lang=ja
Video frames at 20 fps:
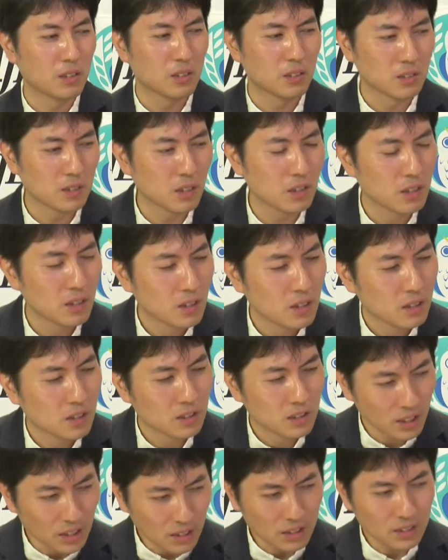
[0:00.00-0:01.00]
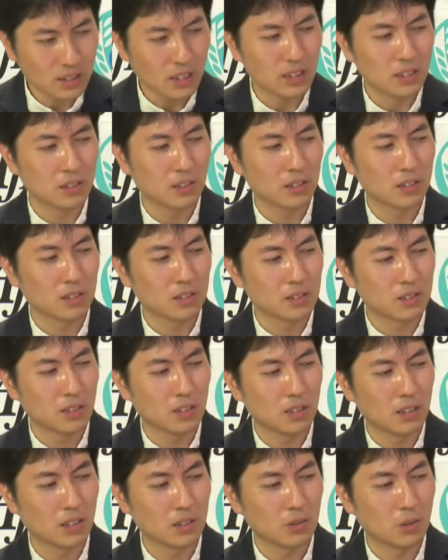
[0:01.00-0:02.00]
で現在ではですね
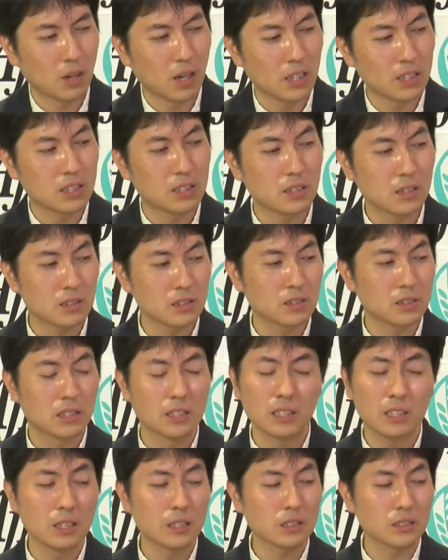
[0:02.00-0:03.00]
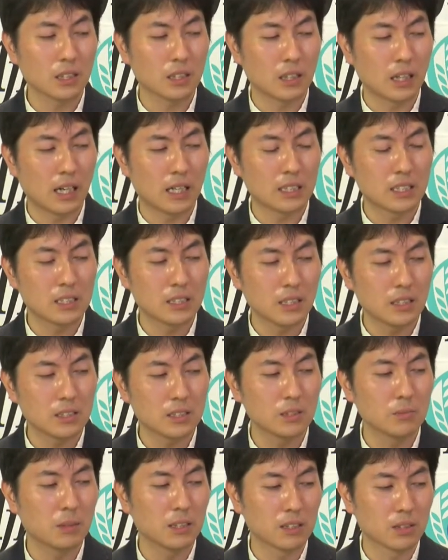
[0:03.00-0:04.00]
あの8月1月から8
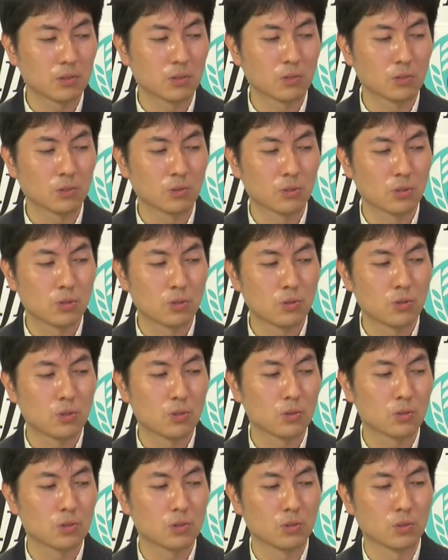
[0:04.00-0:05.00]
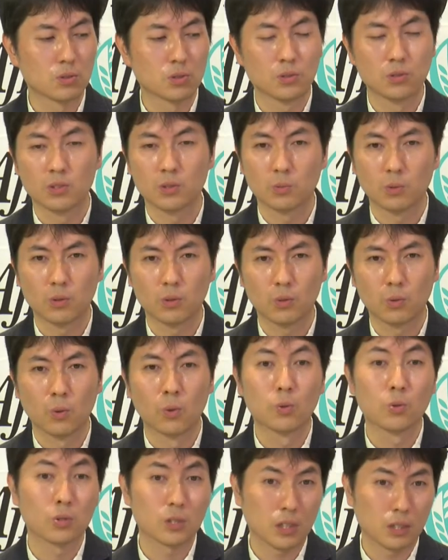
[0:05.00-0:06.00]
月までのその出生数の数字も
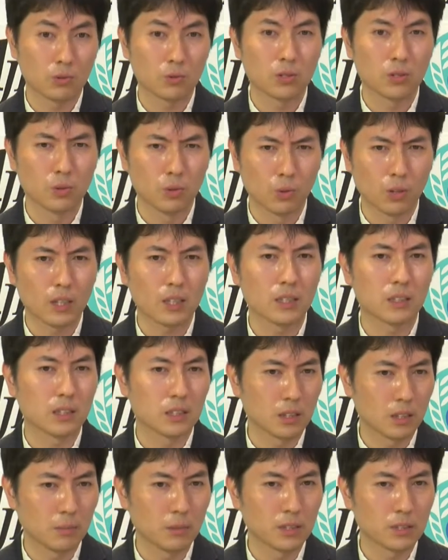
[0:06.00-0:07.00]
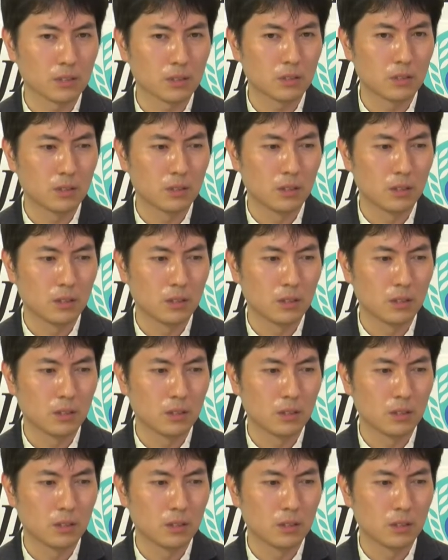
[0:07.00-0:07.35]
厚労省から出ています